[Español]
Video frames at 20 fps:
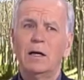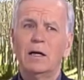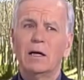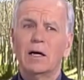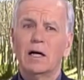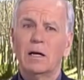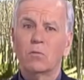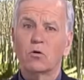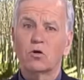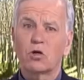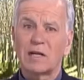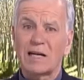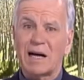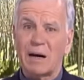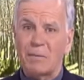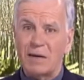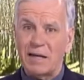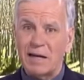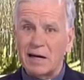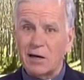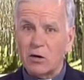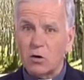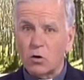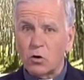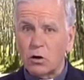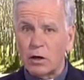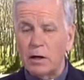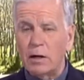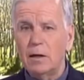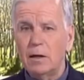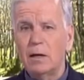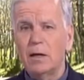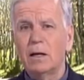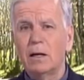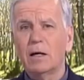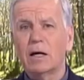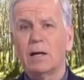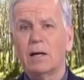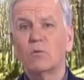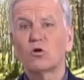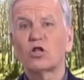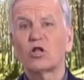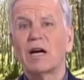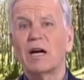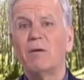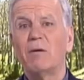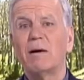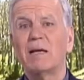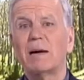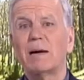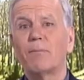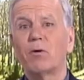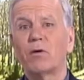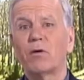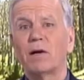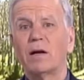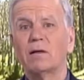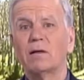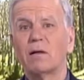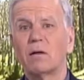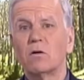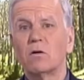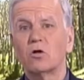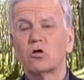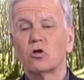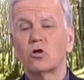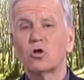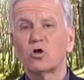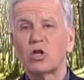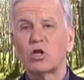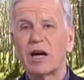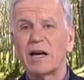queremos caminar con Él, queremos que Él vaya por delante de nosotros